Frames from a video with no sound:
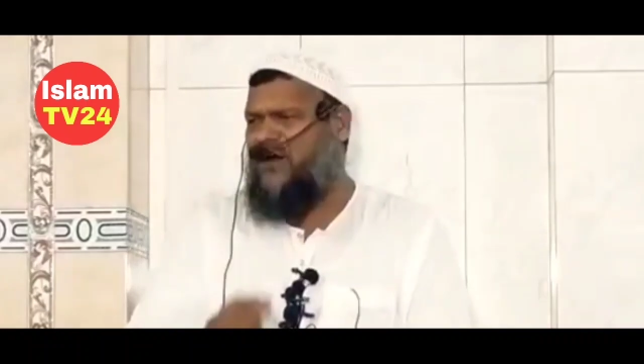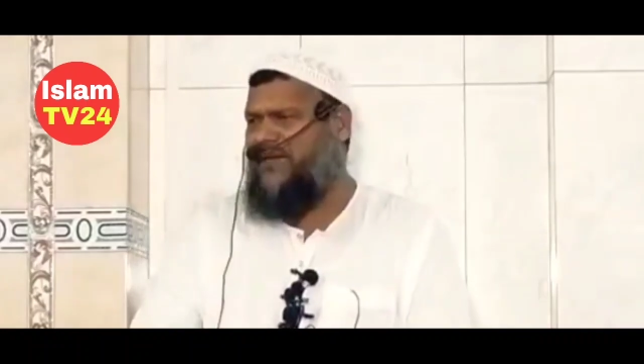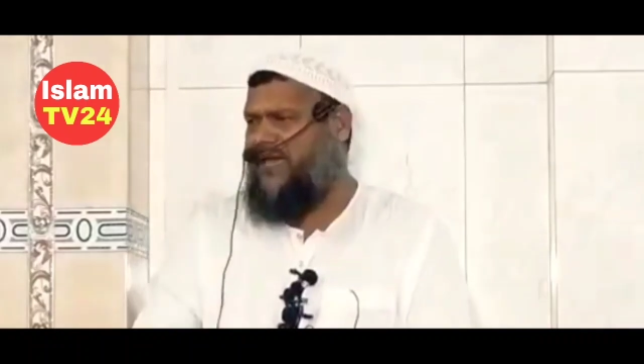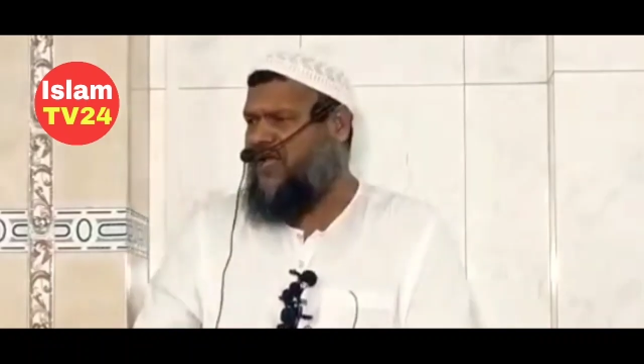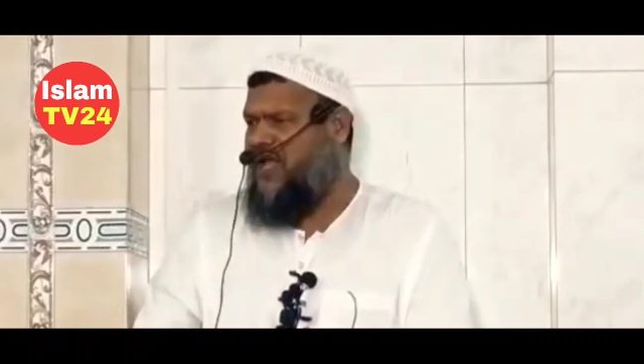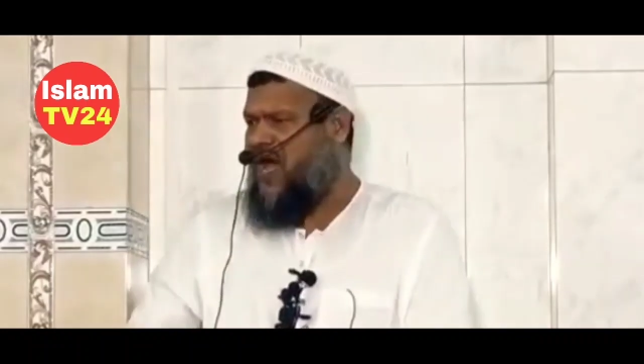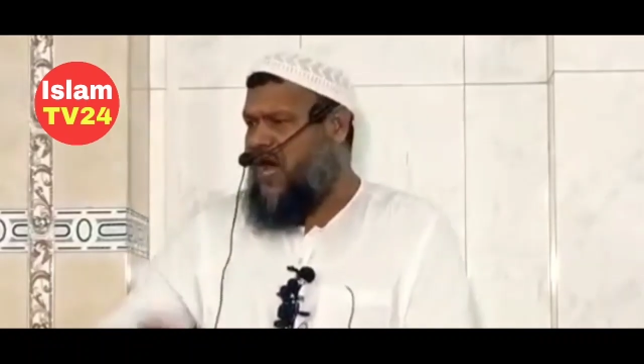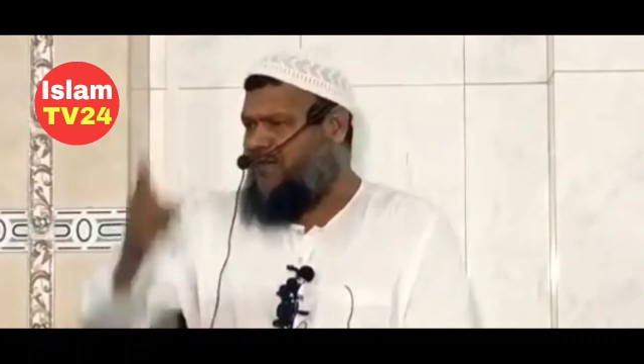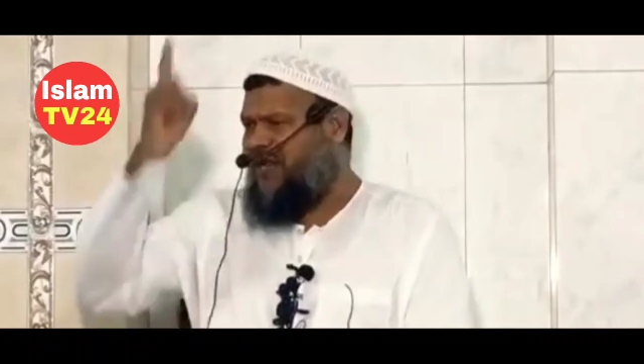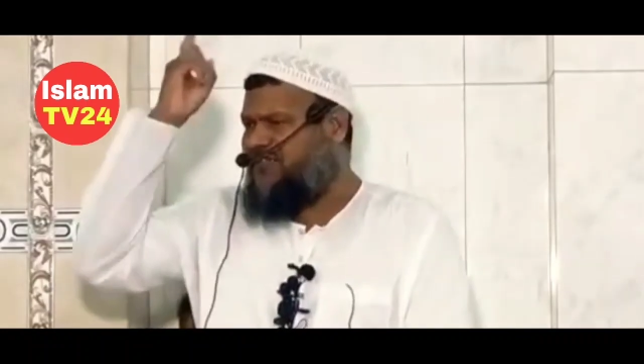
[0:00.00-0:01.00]
হবে
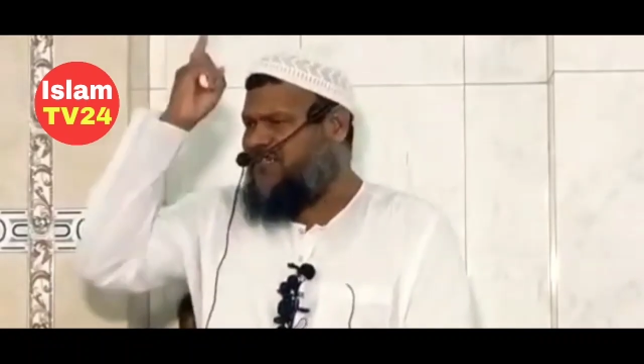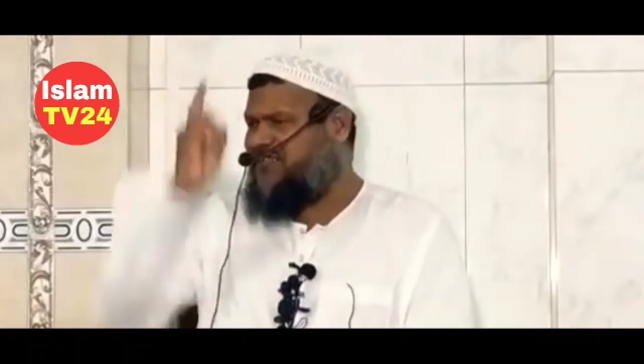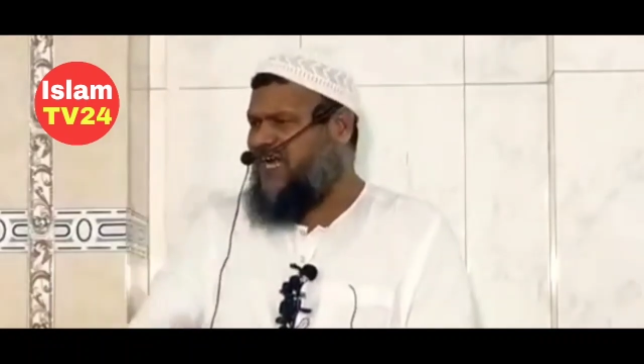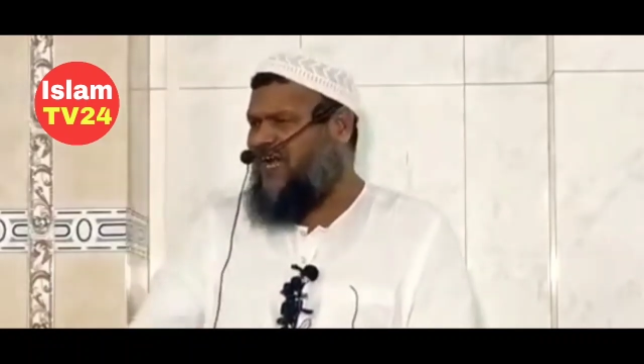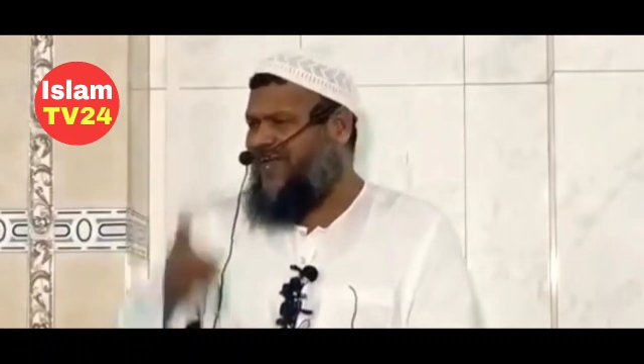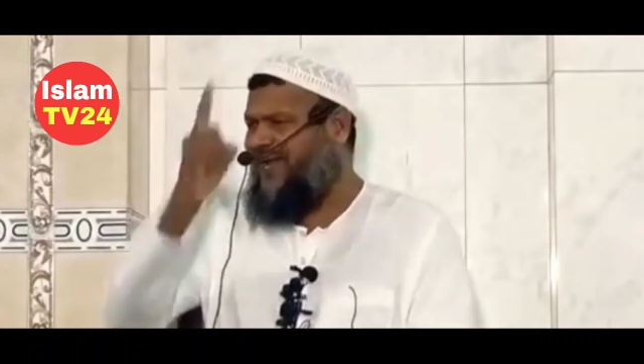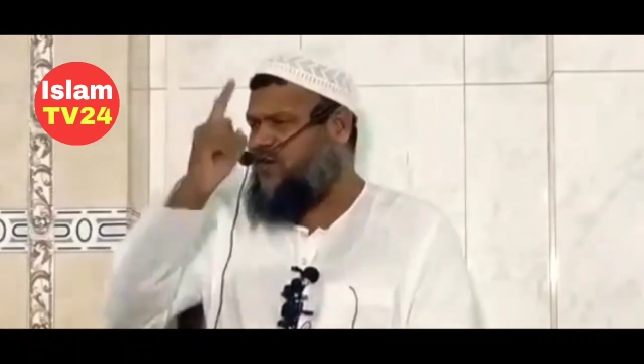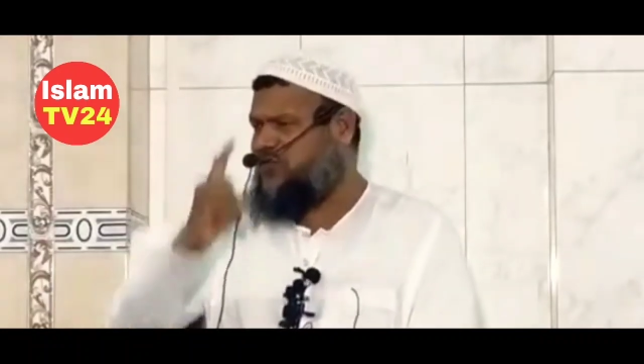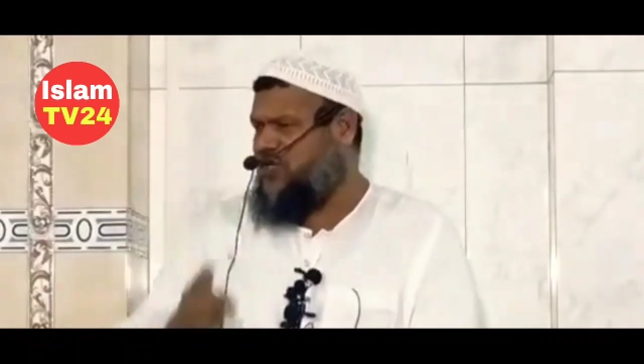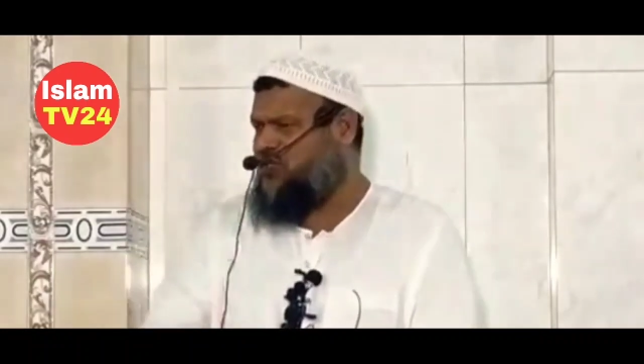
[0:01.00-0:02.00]
আমার হাতে টাকা নেই
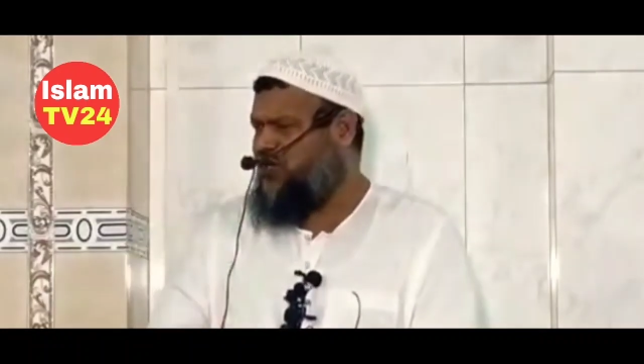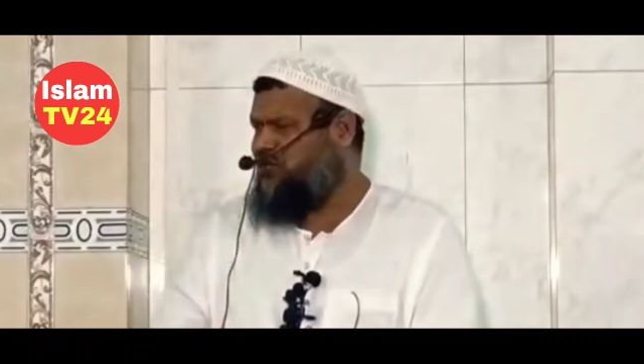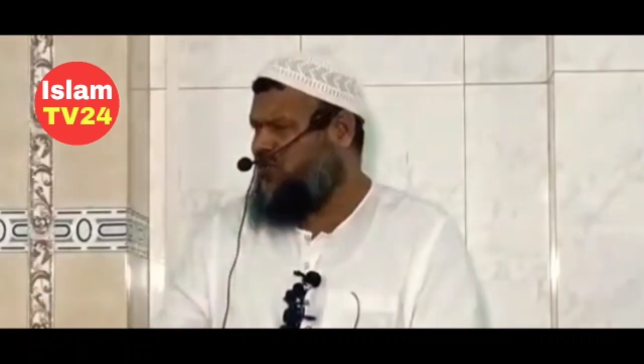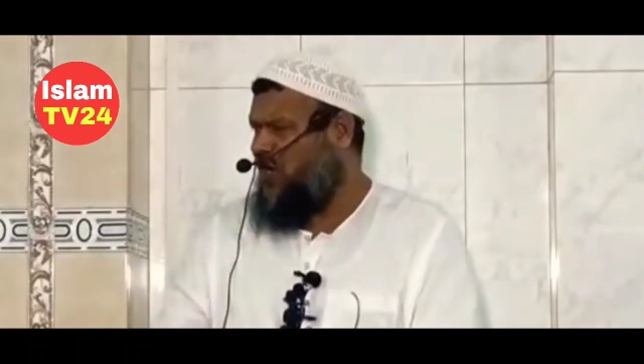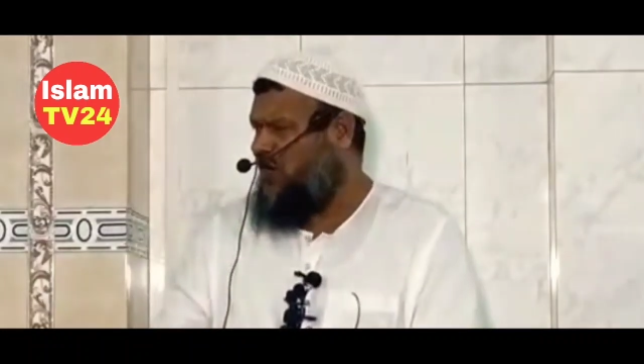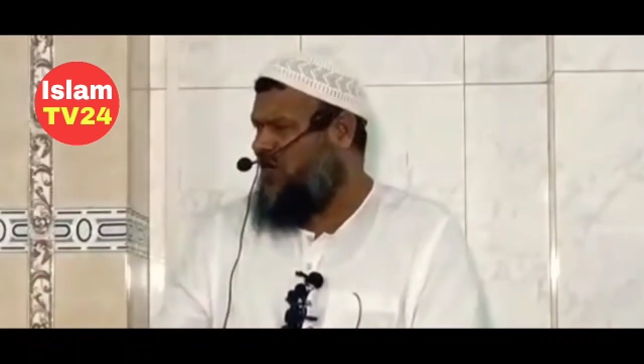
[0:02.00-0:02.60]
কথা সত্য